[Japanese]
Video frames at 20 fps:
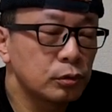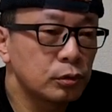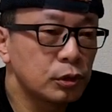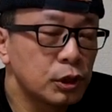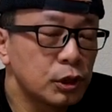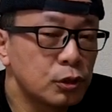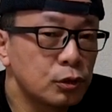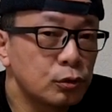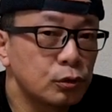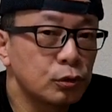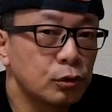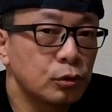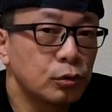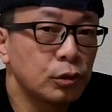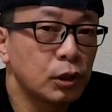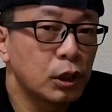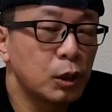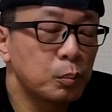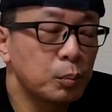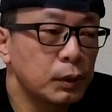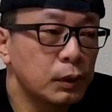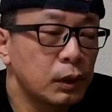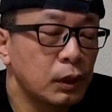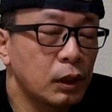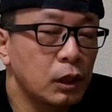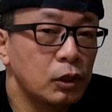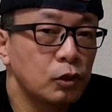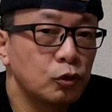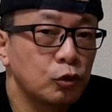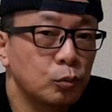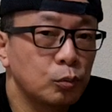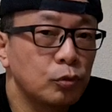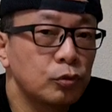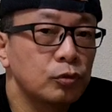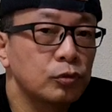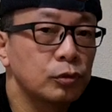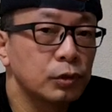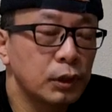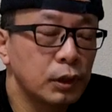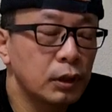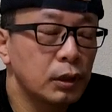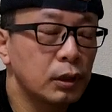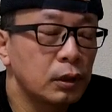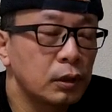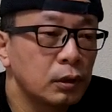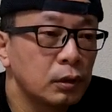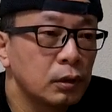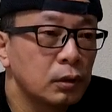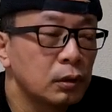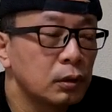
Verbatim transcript: リスクの方がやっぱ高いと思うので